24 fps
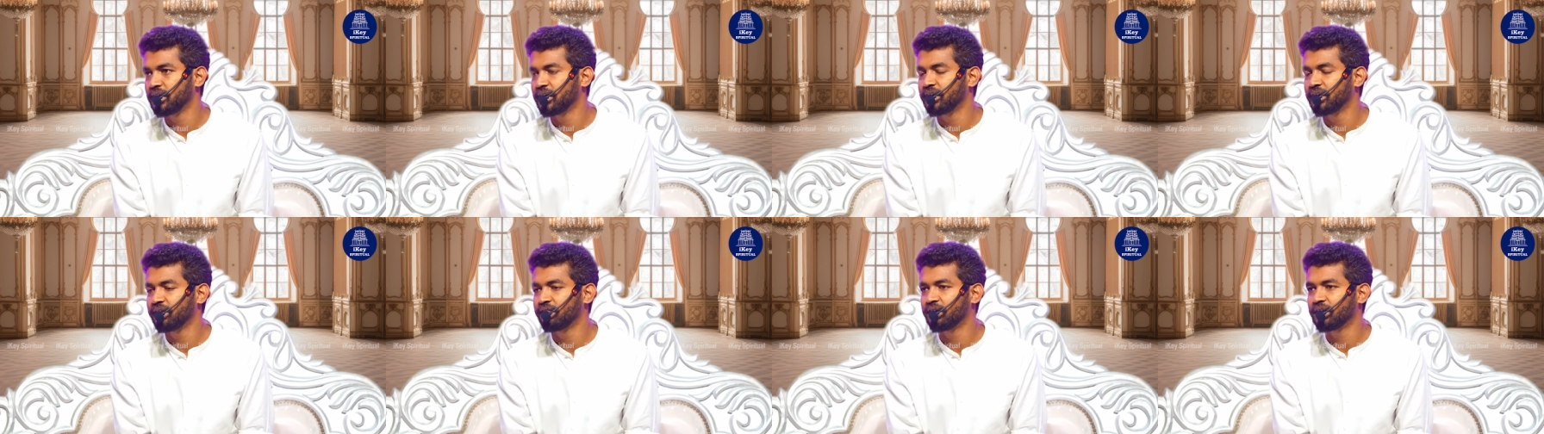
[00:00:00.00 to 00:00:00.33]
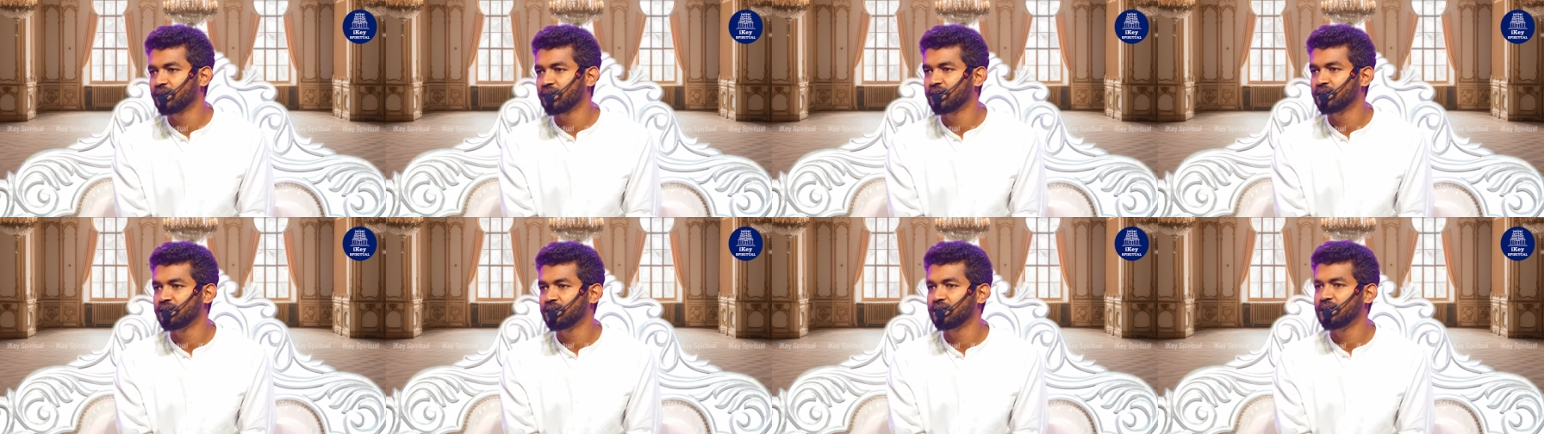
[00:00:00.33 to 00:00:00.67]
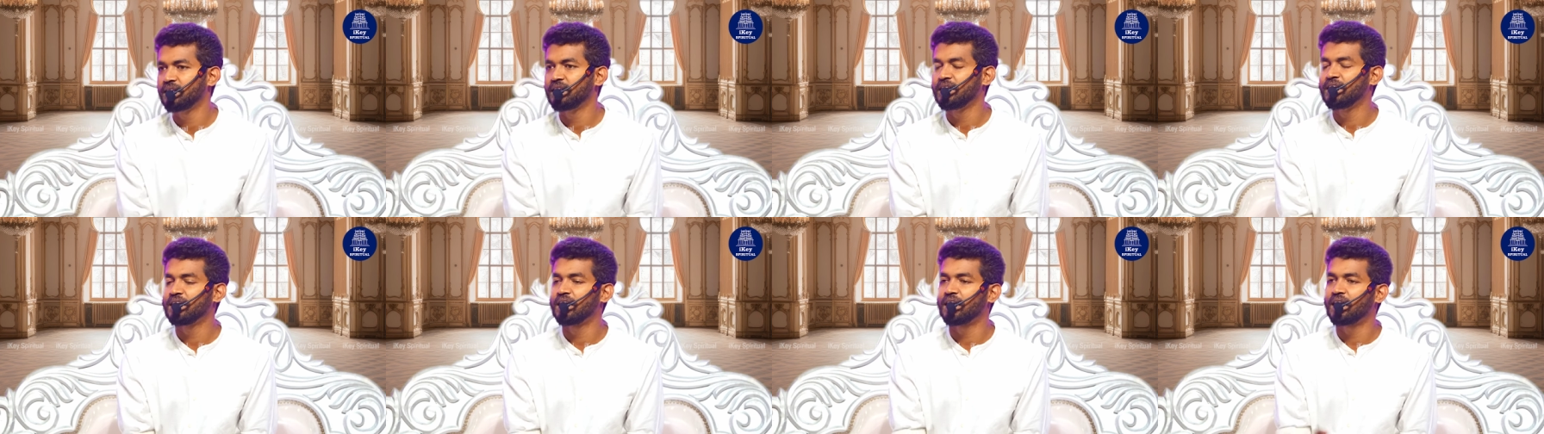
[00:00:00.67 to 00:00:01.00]
ஏன் வராது
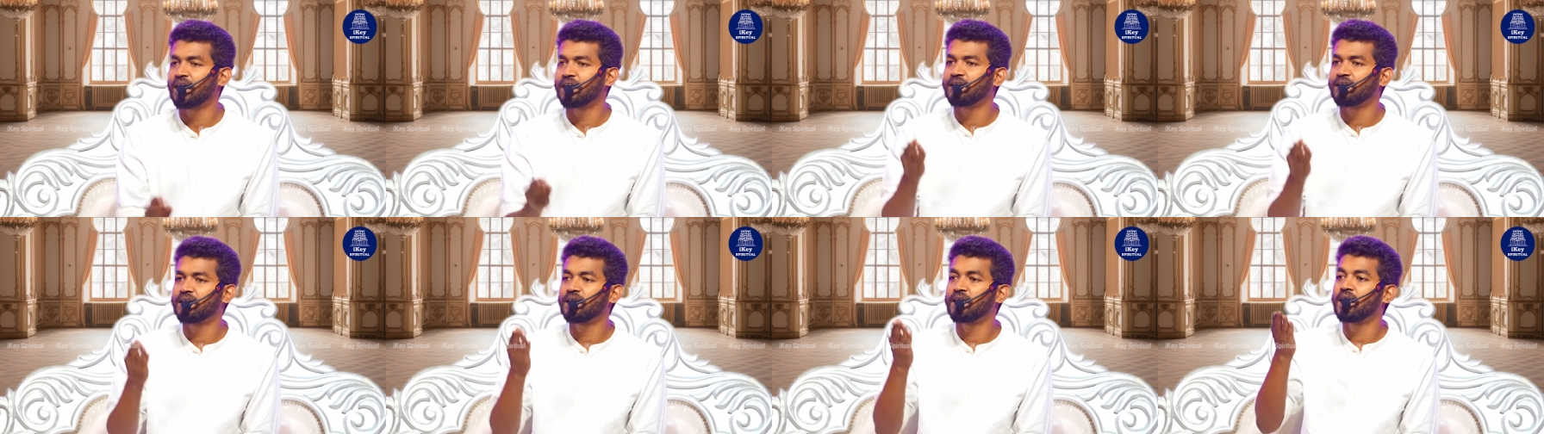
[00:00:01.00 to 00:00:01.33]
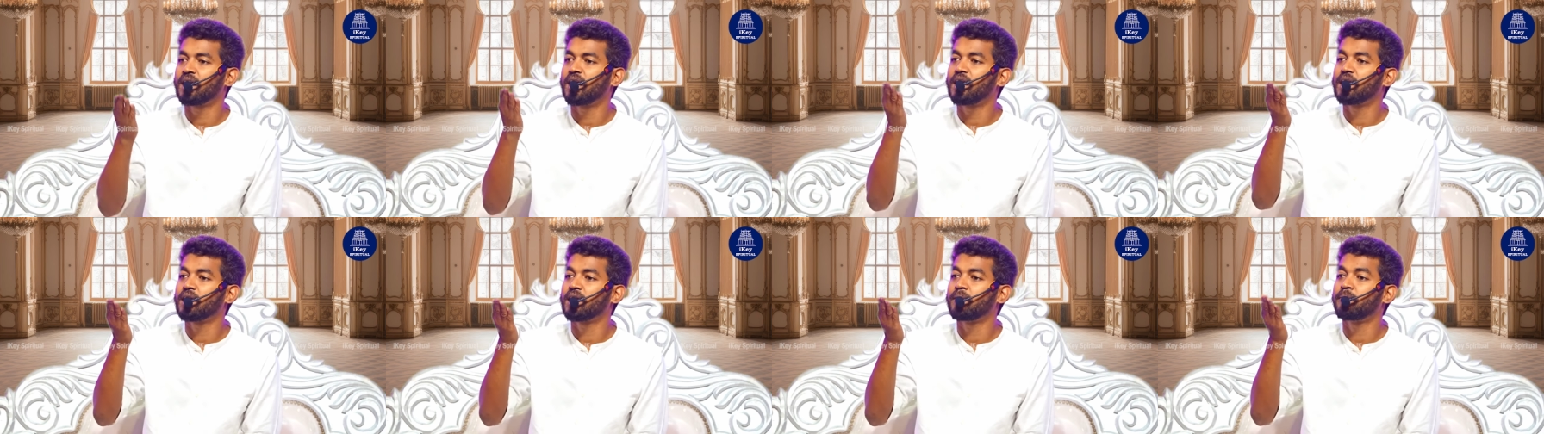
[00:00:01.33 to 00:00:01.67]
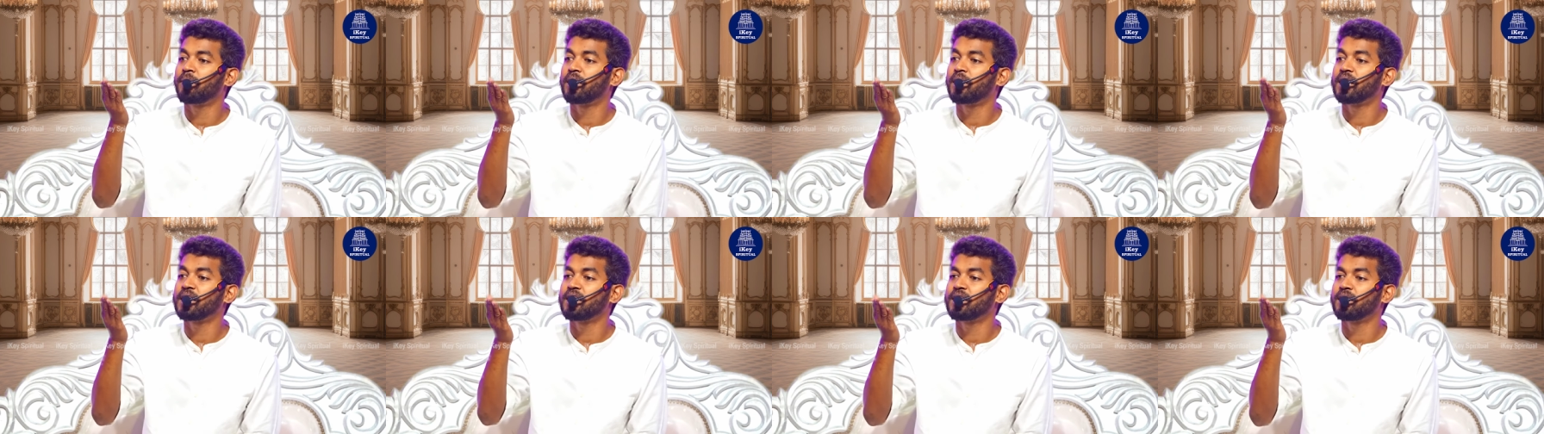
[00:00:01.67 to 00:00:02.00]
நீங்கள் அதற்காக
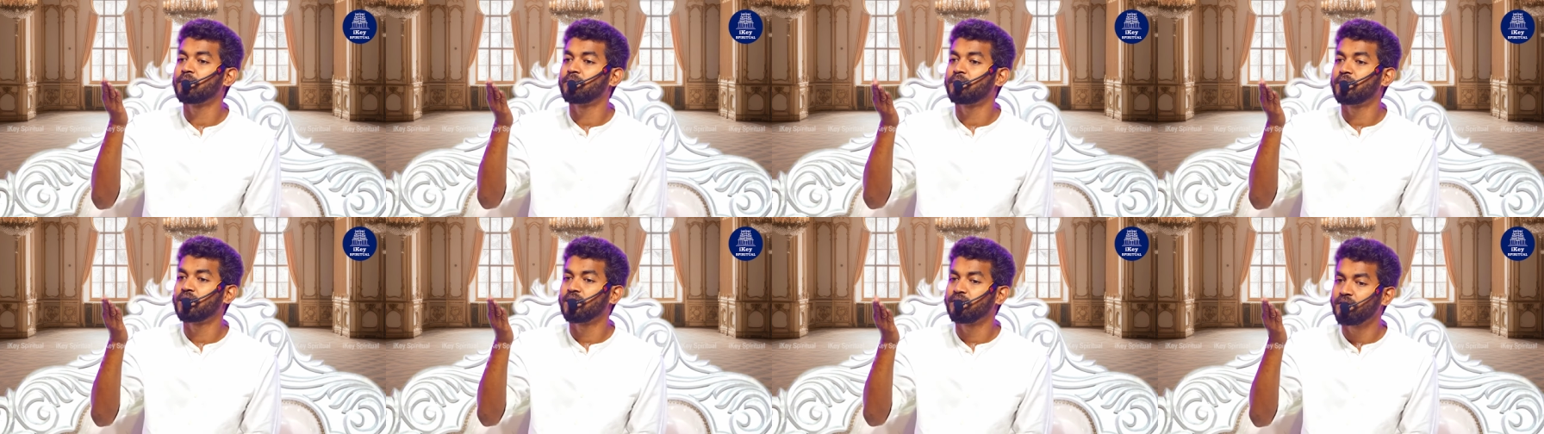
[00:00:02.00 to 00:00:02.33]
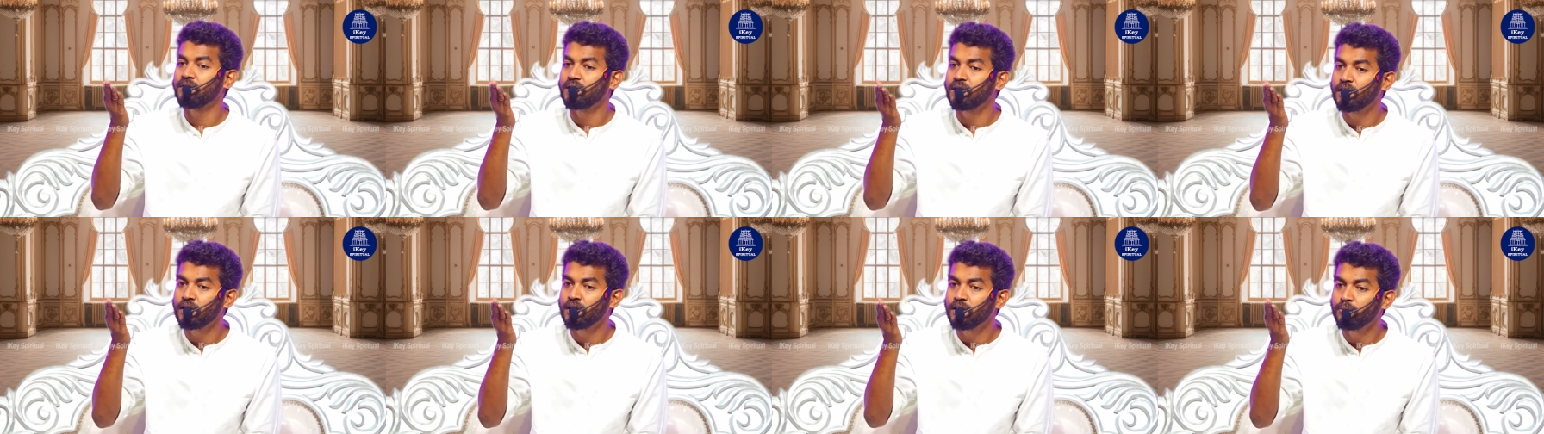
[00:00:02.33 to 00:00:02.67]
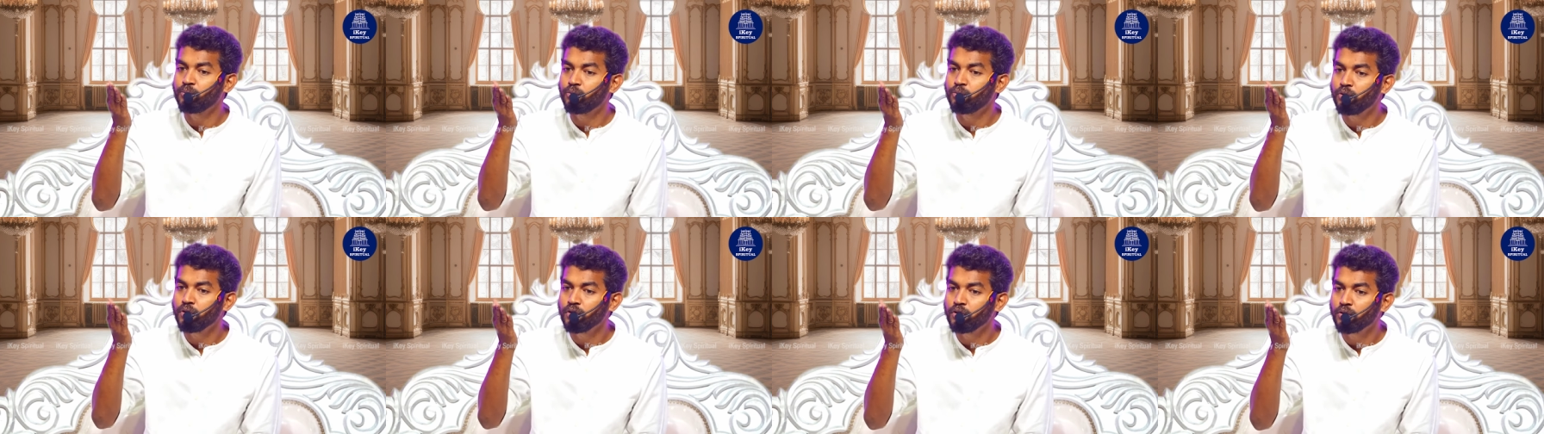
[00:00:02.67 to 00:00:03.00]
படைக்கப்படவில்லை
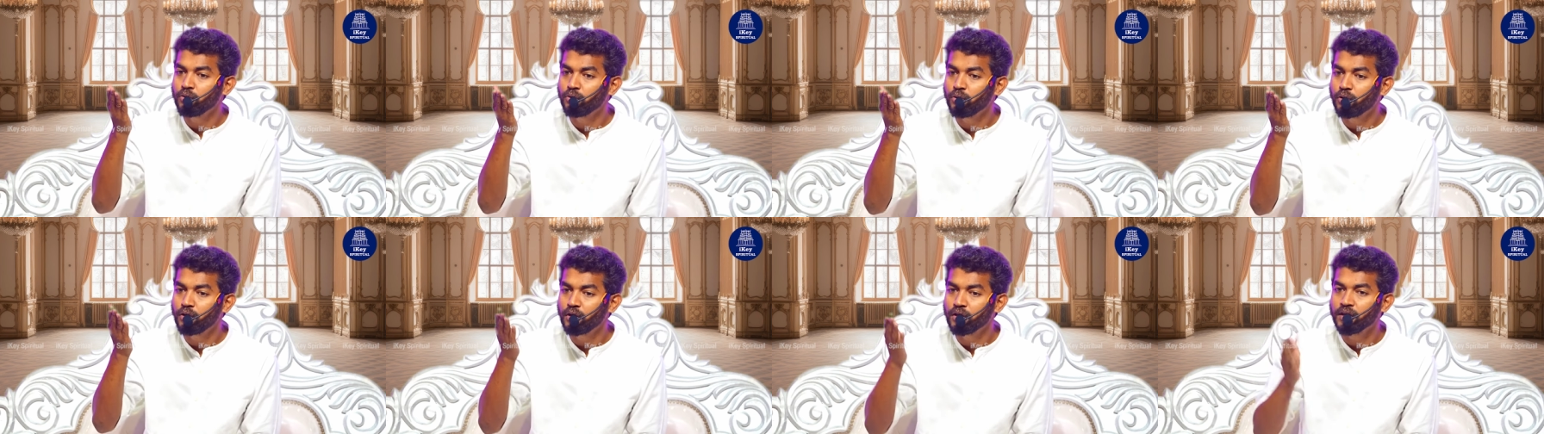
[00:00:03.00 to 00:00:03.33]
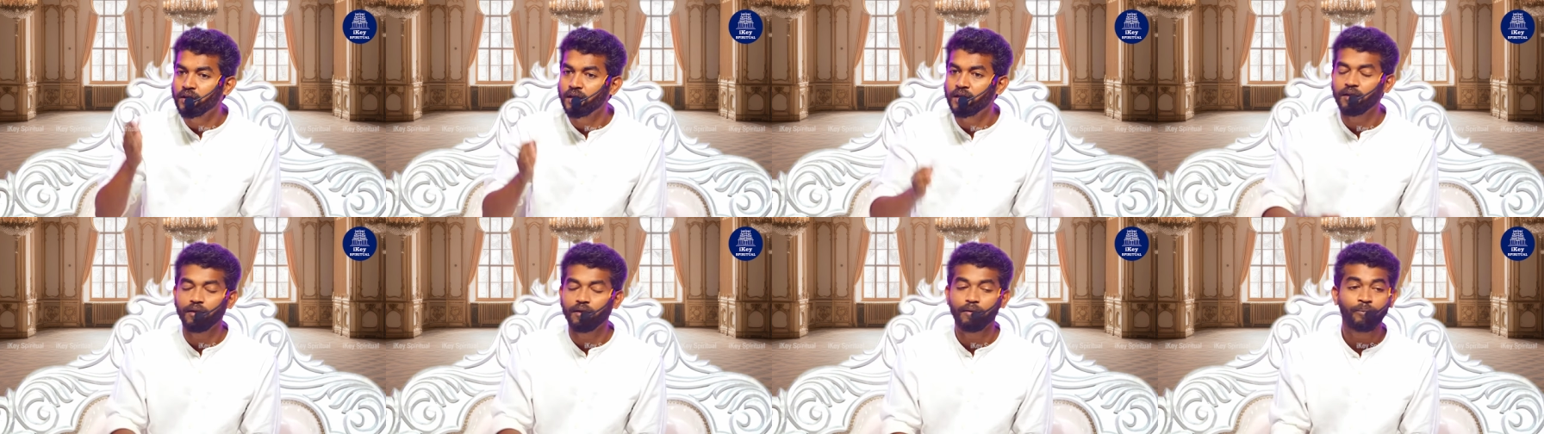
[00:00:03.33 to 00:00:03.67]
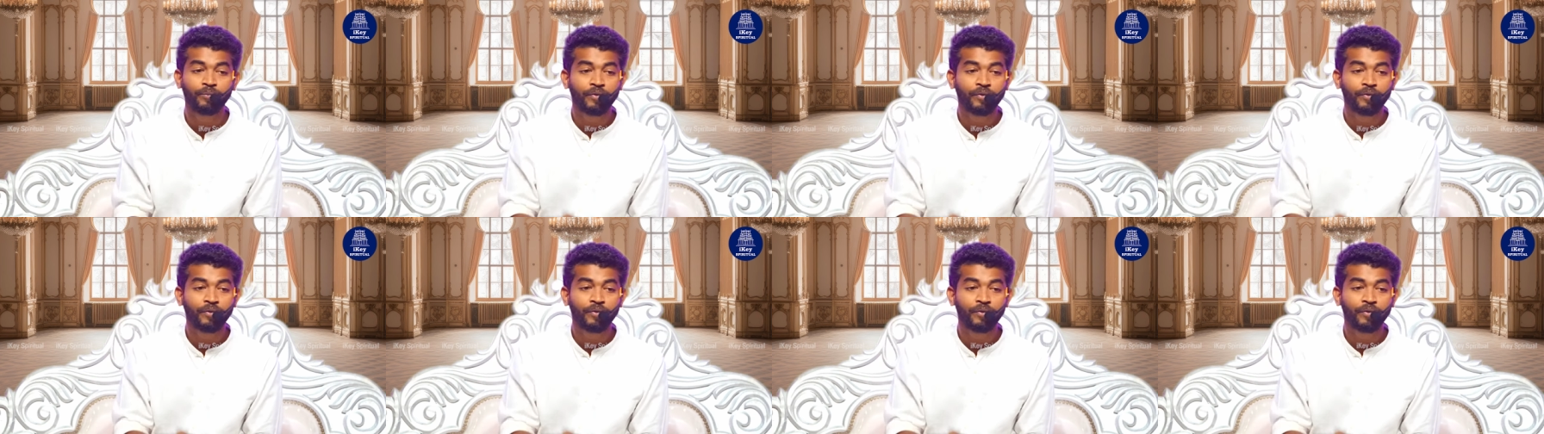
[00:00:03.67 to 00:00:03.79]
புரிந்து கொள்ளுங்கள்